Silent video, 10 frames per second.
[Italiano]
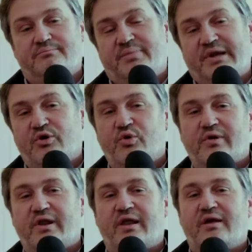
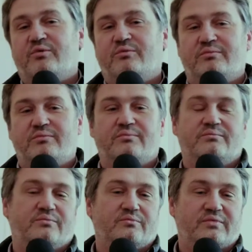percorrere
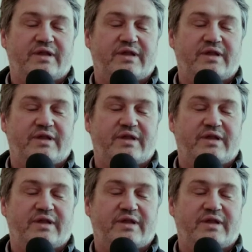un,